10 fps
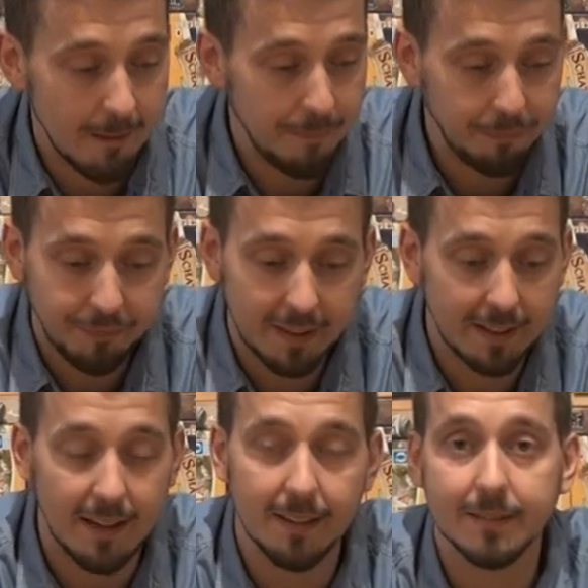ähm,
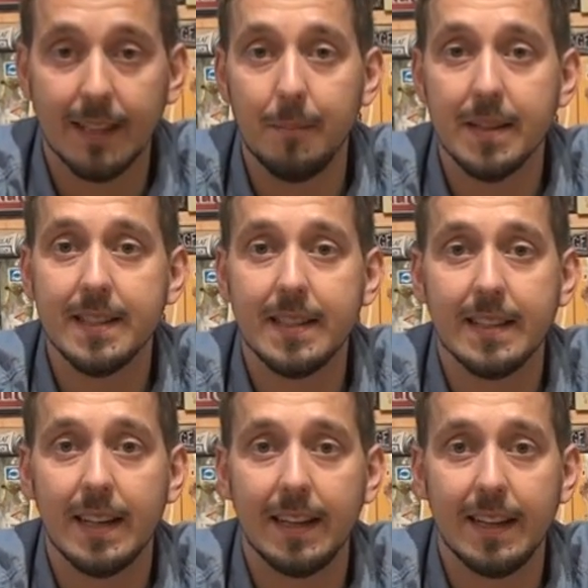ja, kann man sich
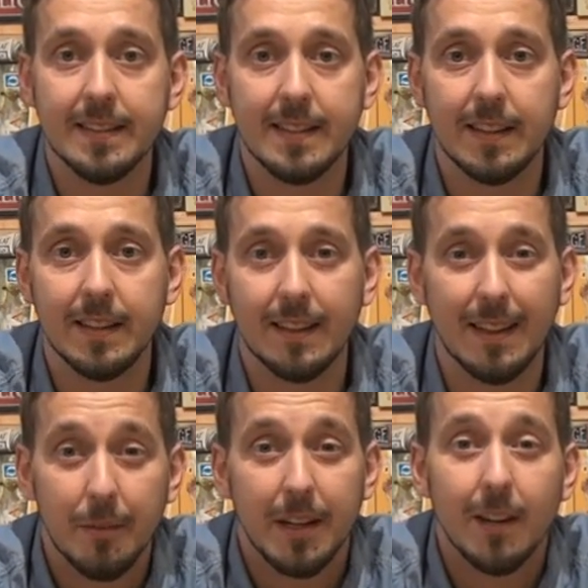da letztlich,
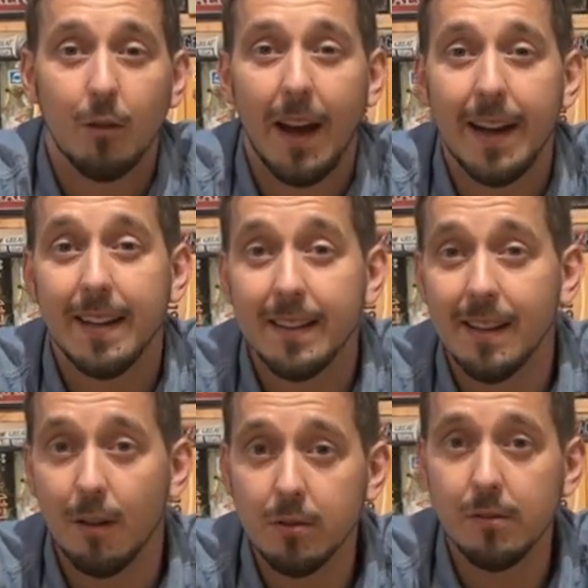kann man da noch einiges
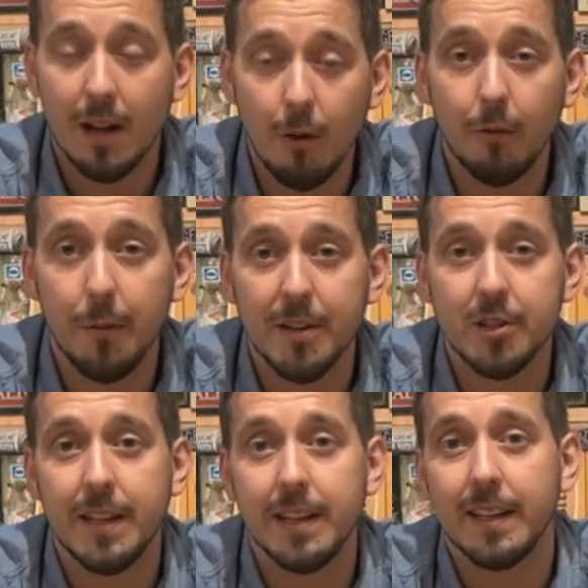rausholen, auch wenn man
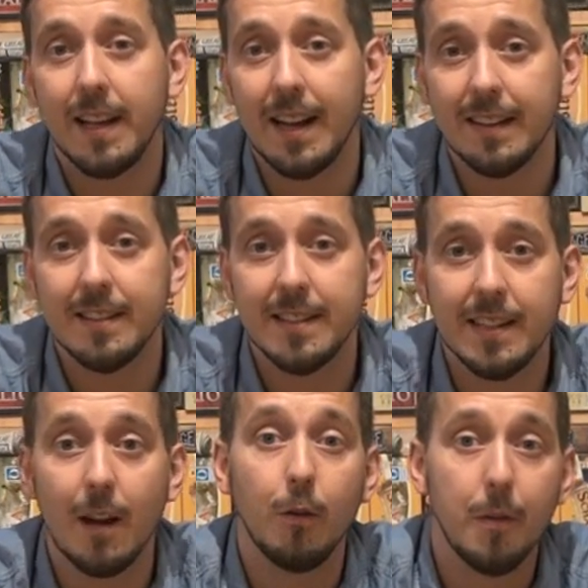schlechte Karten
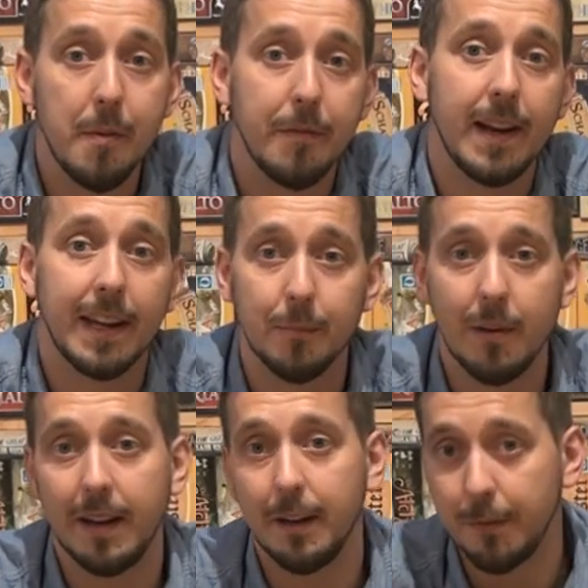zieht, auch wenn man vielleicht
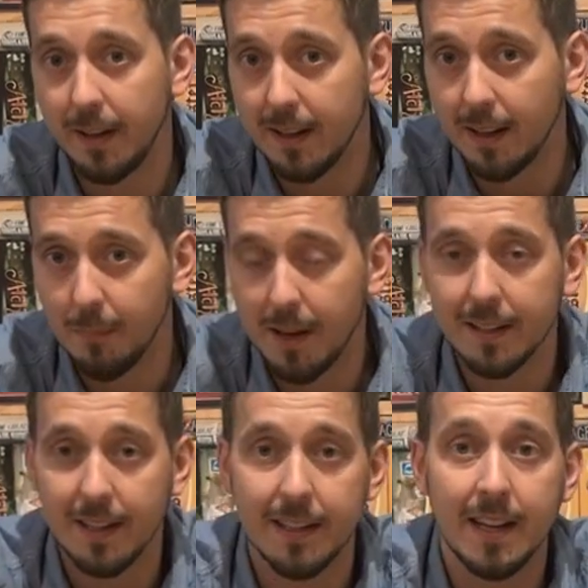mal einen Fehler
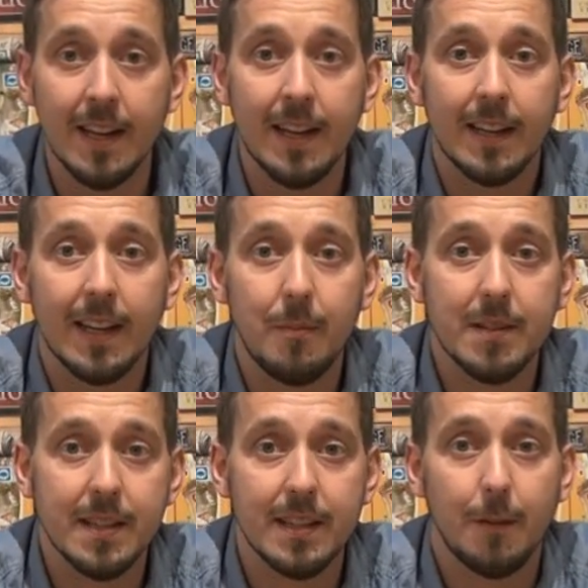gemacht hat, kann man
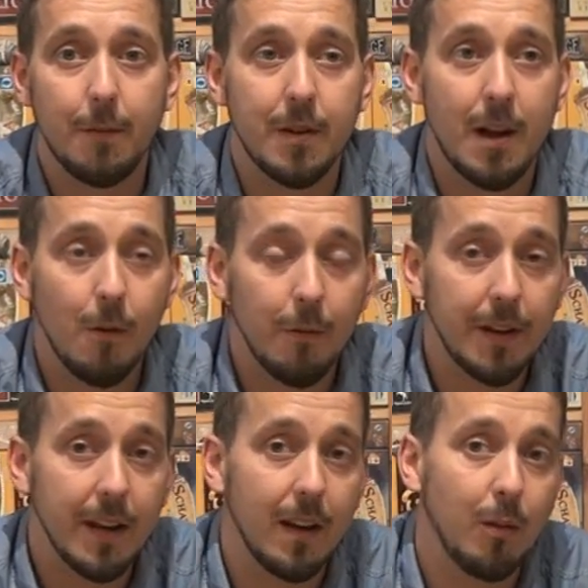sich davon auch
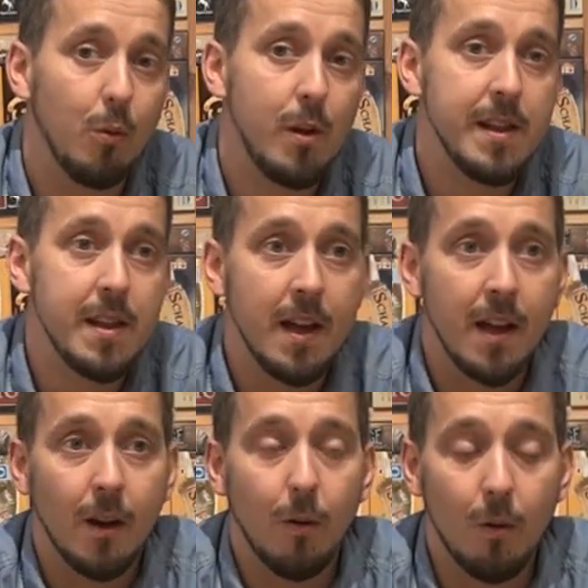wieder erholen.
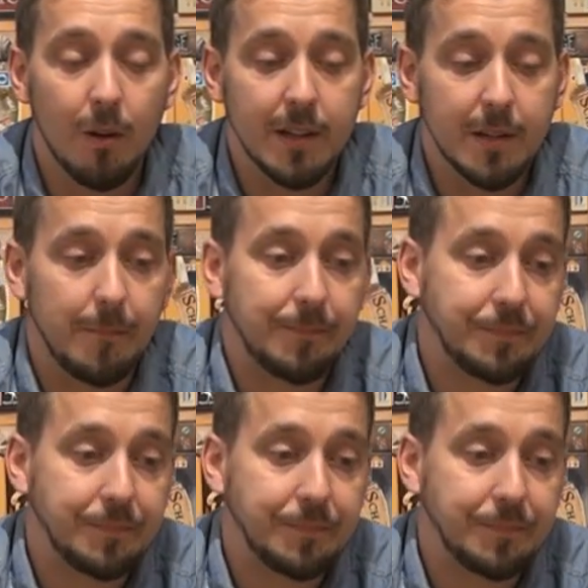Und